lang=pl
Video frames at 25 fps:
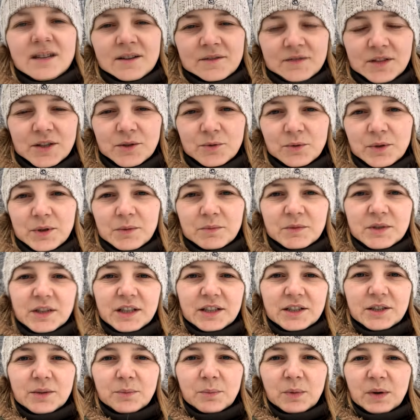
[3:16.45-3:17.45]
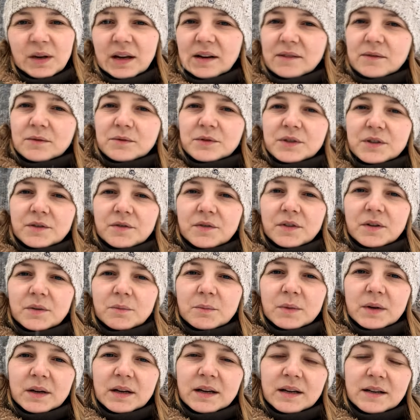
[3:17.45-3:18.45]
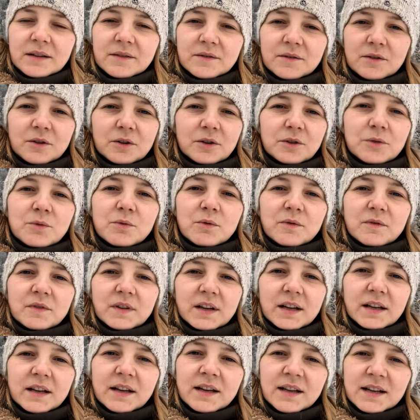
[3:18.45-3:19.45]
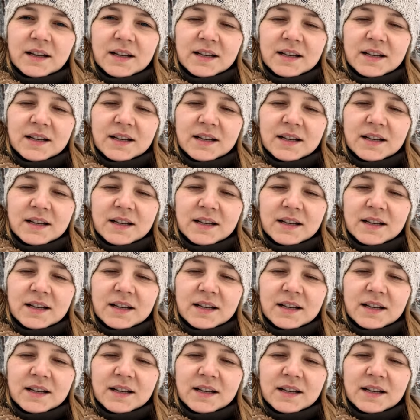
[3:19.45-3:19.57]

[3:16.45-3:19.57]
w niedługim czasie pojawią się filmy w roli głównej